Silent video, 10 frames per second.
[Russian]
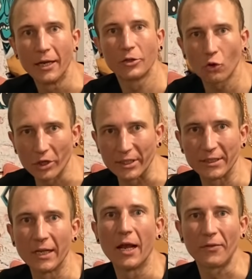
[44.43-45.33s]
То есть
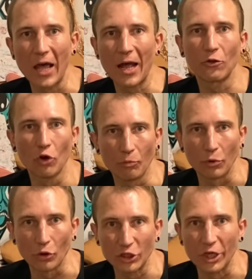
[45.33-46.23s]
на одном
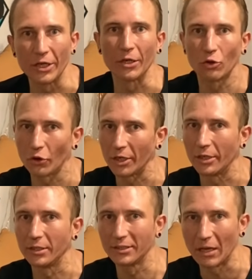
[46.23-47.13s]
блокчейне
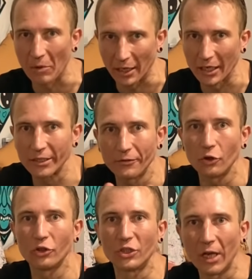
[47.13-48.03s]
токены
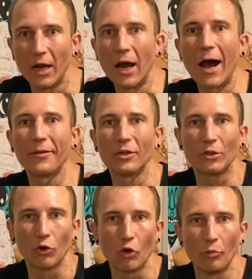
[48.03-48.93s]
замораживаются, а на
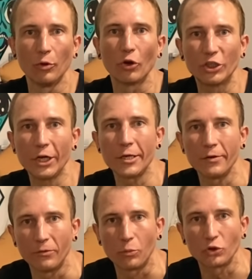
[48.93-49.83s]
другом блокчейне
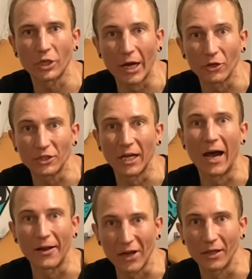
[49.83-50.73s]
выпускаются
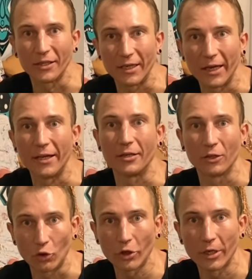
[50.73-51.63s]
аналоги этих
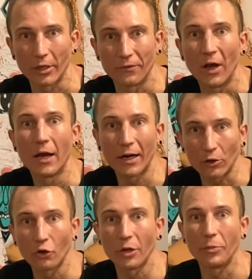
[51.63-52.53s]
токенов,
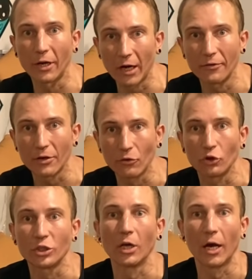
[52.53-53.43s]
которые
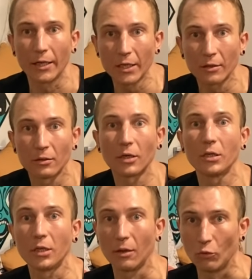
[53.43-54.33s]
приравниваются один к
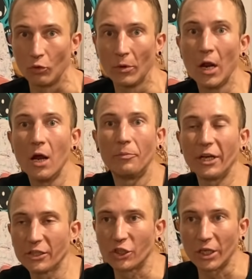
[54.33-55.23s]
одному.
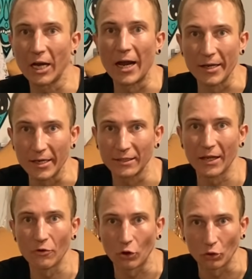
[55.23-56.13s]
При сжигании
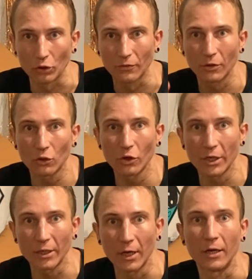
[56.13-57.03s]
завернутого
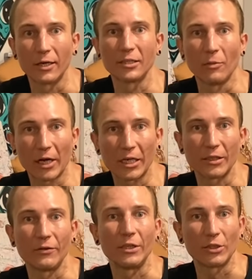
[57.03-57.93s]
токена
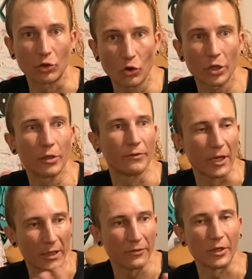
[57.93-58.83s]
размораживается токен в
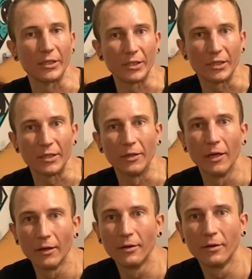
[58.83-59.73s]
нативной сети.